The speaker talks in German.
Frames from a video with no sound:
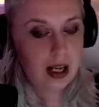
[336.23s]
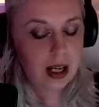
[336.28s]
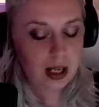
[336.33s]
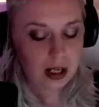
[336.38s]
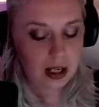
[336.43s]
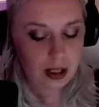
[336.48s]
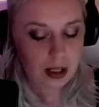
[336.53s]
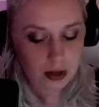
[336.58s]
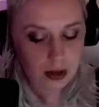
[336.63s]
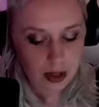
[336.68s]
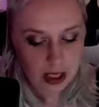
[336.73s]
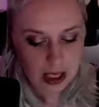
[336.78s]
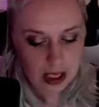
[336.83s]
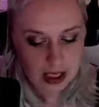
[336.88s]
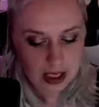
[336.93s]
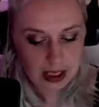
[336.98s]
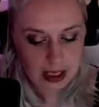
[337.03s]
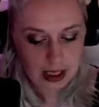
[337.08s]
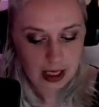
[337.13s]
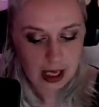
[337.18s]

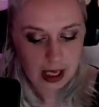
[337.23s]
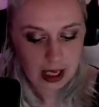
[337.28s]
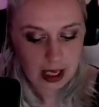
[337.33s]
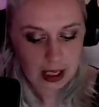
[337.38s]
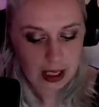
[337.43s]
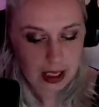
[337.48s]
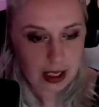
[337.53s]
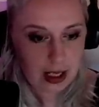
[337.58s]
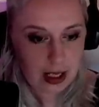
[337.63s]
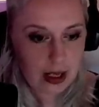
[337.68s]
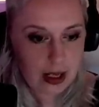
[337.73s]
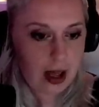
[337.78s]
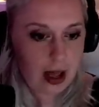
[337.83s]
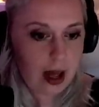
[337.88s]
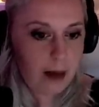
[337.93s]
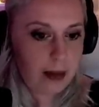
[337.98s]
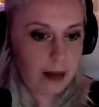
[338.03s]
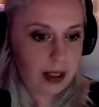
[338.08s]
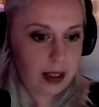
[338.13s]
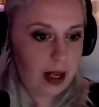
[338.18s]
Zunächst gehen die
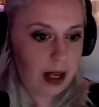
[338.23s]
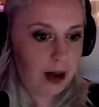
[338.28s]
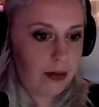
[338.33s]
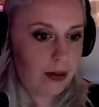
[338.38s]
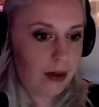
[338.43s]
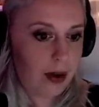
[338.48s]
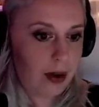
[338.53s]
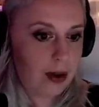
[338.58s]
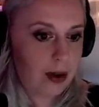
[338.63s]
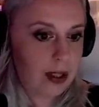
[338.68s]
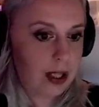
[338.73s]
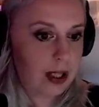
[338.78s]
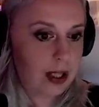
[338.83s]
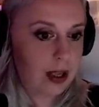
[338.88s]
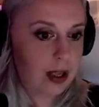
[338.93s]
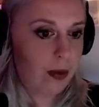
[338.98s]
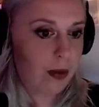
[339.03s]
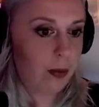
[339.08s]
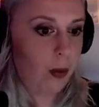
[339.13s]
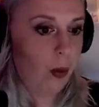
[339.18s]
Ermittler davon aus, dass er
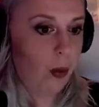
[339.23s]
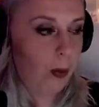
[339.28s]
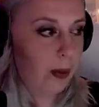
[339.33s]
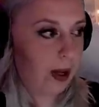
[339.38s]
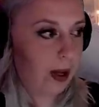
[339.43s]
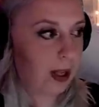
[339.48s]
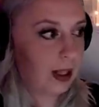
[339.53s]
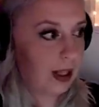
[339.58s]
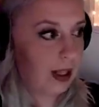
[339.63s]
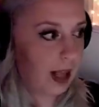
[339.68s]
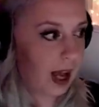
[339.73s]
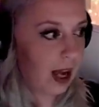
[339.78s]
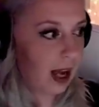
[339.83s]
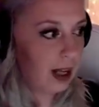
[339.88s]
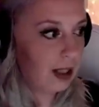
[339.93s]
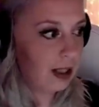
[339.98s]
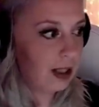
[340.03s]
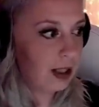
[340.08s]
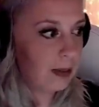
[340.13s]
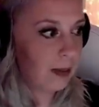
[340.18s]
vom oberen Dach
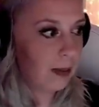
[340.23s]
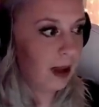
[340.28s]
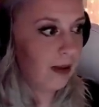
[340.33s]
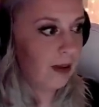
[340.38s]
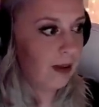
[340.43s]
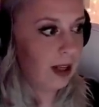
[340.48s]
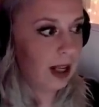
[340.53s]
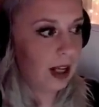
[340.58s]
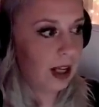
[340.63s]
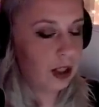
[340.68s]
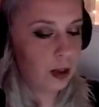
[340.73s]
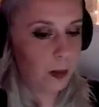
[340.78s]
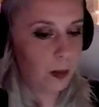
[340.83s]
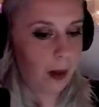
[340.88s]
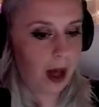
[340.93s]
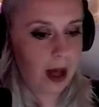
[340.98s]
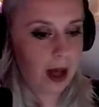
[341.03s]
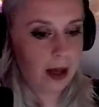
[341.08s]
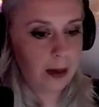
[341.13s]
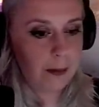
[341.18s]
des Belvedere
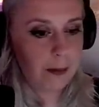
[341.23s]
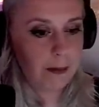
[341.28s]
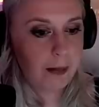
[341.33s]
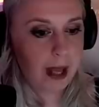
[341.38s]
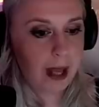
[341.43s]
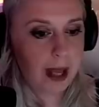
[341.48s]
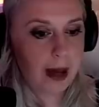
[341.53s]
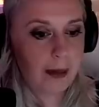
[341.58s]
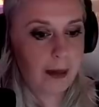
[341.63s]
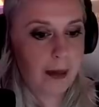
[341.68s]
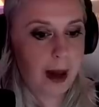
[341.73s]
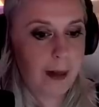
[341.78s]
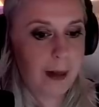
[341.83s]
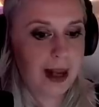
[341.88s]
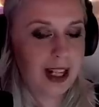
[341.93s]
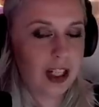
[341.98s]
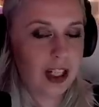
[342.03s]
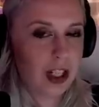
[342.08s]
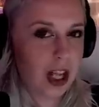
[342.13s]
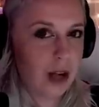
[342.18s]
sprang, ähm, aber
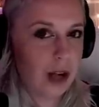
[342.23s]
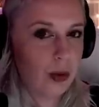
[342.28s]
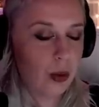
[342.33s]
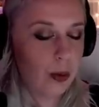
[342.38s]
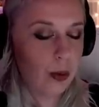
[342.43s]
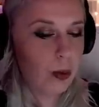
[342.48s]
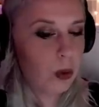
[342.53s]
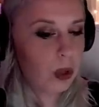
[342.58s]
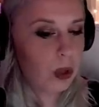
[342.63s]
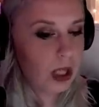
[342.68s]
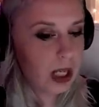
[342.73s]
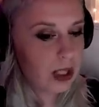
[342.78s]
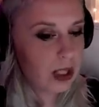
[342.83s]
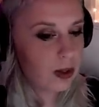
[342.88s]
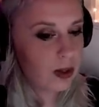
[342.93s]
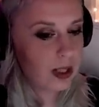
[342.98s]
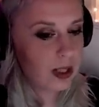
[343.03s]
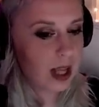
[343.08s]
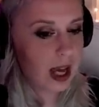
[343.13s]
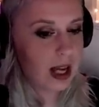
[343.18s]
das scheint unmöglich zu
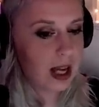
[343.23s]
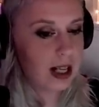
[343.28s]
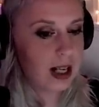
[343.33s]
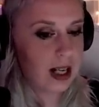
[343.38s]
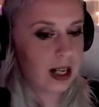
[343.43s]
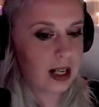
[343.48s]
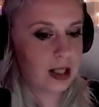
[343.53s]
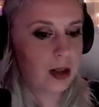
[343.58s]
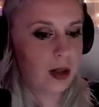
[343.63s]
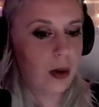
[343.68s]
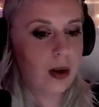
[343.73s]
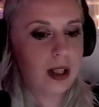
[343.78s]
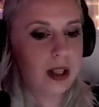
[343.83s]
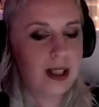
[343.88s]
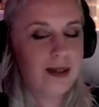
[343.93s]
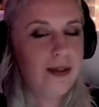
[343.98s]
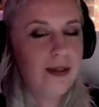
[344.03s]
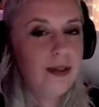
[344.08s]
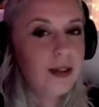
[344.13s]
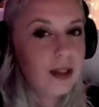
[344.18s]
sein, denn das Loch ist
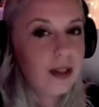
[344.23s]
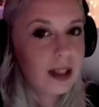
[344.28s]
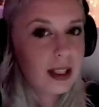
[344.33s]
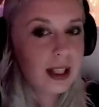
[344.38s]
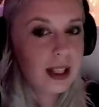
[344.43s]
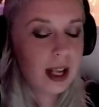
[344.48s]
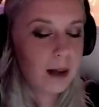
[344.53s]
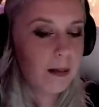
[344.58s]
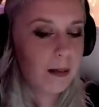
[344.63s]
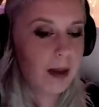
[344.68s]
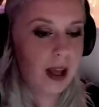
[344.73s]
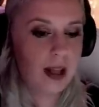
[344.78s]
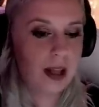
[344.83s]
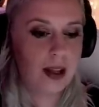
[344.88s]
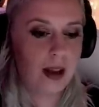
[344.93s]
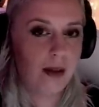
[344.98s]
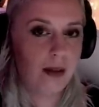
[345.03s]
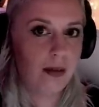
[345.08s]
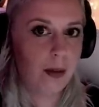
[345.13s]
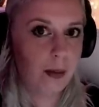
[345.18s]
14
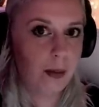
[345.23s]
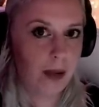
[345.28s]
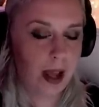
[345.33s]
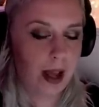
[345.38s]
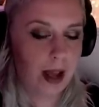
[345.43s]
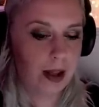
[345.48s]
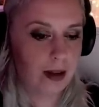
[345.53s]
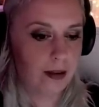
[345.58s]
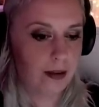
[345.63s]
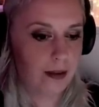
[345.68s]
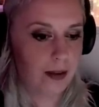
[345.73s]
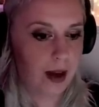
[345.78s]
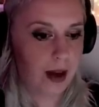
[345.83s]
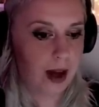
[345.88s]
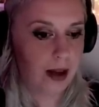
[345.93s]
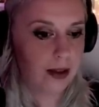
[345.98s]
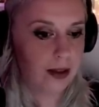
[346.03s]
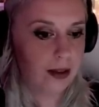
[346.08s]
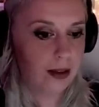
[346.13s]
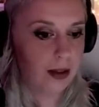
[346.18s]
Meter vom Dach
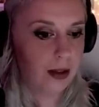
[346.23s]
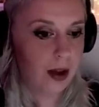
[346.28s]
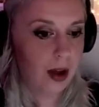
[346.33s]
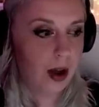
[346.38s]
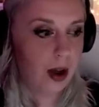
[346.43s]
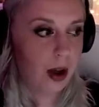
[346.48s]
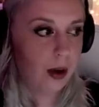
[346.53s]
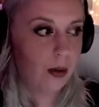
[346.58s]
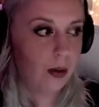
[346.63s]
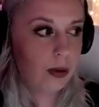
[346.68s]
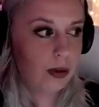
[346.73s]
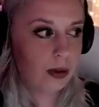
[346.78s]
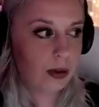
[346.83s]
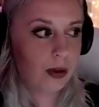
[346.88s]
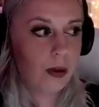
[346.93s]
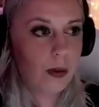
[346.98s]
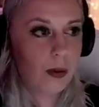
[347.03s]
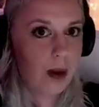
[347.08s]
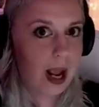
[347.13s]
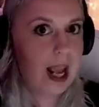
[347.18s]
entfernt. Und
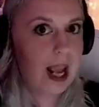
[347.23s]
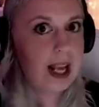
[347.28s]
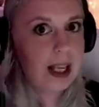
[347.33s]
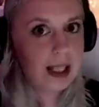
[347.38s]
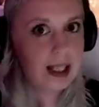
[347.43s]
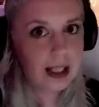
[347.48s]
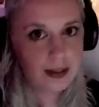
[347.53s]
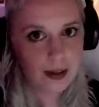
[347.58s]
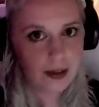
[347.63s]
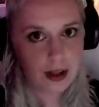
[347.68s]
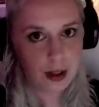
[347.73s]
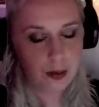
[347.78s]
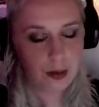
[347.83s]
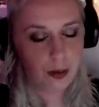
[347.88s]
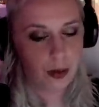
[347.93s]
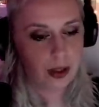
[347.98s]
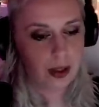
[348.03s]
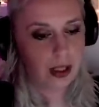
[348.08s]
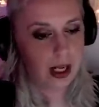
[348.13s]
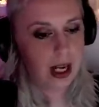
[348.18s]
Ray ist zwar
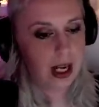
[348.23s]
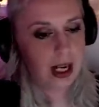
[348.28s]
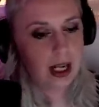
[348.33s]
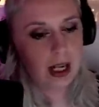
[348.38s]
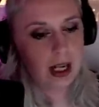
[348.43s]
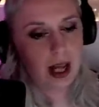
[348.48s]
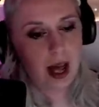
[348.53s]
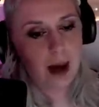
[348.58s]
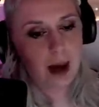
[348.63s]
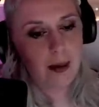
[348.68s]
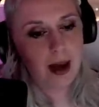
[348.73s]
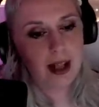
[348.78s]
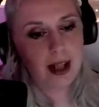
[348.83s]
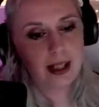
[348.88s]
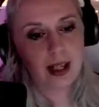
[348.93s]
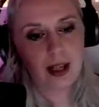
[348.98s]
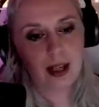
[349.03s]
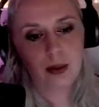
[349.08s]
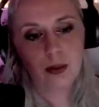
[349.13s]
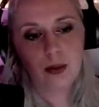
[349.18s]
sportlich, aber er
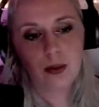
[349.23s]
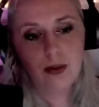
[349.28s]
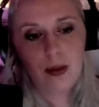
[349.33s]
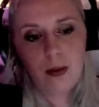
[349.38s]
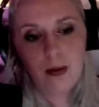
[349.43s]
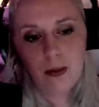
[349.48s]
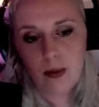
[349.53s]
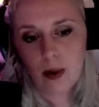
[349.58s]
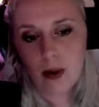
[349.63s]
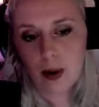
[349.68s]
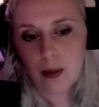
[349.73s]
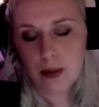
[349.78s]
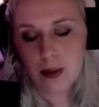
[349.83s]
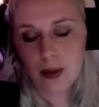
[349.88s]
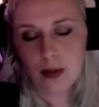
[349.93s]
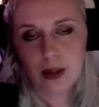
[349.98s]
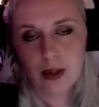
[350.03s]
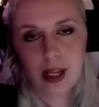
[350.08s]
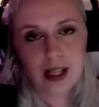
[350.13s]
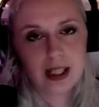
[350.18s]
trägt nur Flipflops
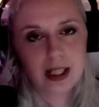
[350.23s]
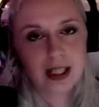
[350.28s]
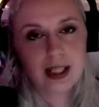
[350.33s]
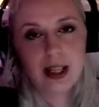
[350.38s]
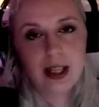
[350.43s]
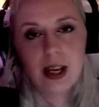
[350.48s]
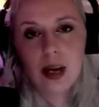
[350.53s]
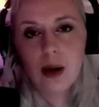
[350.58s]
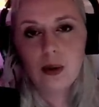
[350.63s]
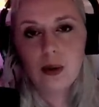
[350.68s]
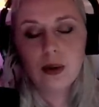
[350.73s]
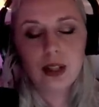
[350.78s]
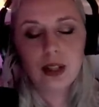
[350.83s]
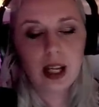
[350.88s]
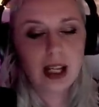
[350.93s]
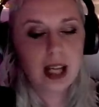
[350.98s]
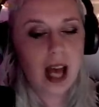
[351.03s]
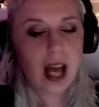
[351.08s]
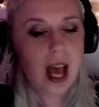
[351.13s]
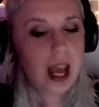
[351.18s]
und es ist unter
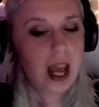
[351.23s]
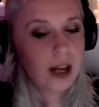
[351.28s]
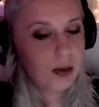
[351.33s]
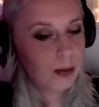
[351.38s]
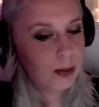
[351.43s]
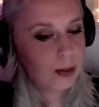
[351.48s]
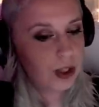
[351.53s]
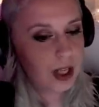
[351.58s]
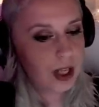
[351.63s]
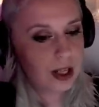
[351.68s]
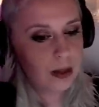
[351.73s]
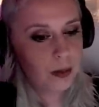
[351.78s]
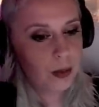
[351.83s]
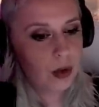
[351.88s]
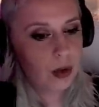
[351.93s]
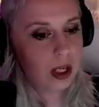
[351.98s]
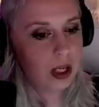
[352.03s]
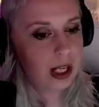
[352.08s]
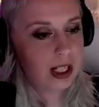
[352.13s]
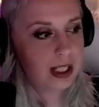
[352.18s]
keinen Umständen
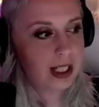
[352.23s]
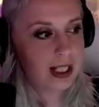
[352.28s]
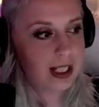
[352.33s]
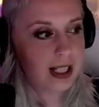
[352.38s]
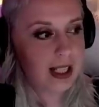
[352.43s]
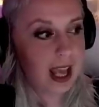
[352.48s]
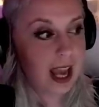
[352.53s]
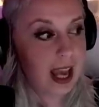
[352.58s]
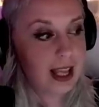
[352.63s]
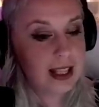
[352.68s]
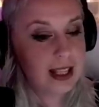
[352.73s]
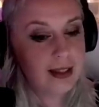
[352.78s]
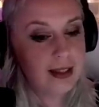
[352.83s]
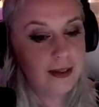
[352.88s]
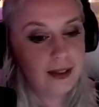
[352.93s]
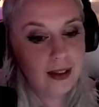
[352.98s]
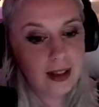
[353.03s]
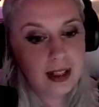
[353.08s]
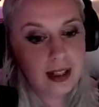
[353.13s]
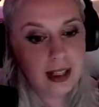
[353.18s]
möglich, dass er erst
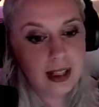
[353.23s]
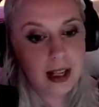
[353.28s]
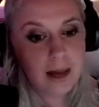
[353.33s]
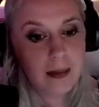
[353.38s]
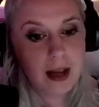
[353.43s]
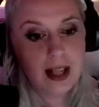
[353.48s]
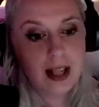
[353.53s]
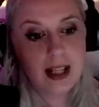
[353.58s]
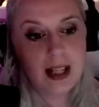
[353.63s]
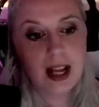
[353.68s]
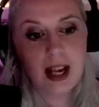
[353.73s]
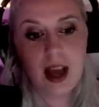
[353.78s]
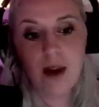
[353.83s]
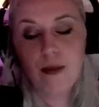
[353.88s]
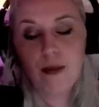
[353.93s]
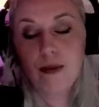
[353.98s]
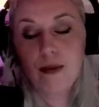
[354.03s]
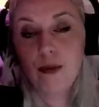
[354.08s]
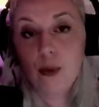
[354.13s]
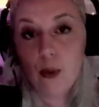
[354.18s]
14 Meter nach
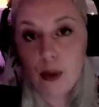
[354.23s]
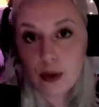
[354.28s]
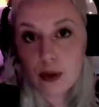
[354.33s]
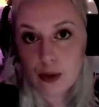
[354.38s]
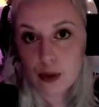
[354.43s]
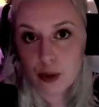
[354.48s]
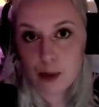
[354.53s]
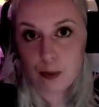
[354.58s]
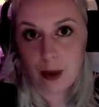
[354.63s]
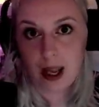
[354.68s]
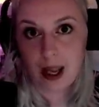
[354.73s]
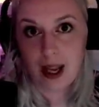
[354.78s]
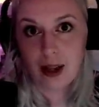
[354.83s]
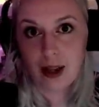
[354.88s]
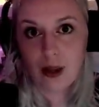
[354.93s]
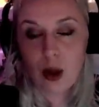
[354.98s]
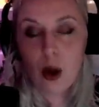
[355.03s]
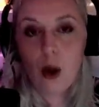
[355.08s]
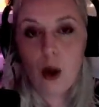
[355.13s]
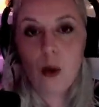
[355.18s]
vorne
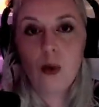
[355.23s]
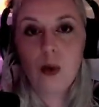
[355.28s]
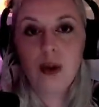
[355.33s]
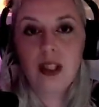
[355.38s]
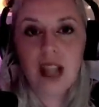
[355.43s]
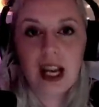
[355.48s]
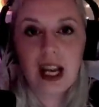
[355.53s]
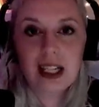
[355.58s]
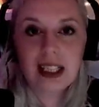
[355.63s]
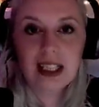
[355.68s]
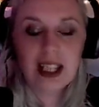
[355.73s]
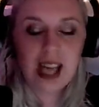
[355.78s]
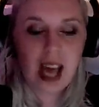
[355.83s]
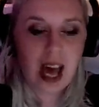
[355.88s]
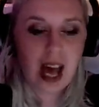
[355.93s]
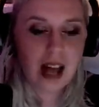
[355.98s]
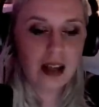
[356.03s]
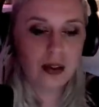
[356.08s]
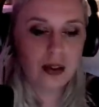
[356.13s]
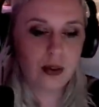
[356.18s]
springt und dann
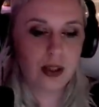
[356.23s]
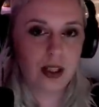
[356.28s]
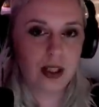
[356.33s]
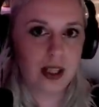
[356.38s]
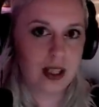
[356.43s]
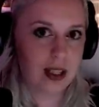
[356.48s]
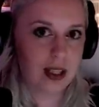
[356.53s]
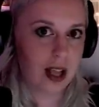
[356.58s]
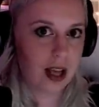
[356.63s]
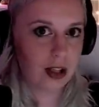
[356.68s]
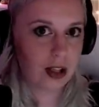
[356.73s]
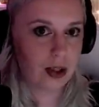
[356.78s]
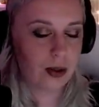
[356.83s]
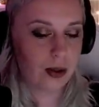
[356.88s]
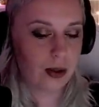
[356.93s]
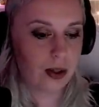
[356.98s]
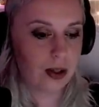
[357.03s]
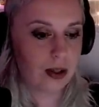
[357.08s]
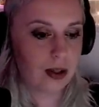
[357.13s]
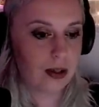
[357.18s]
gerade durch das Dach
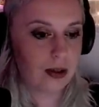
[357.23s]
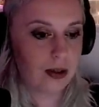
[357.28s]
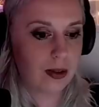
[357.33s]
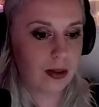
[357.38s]
stürzt.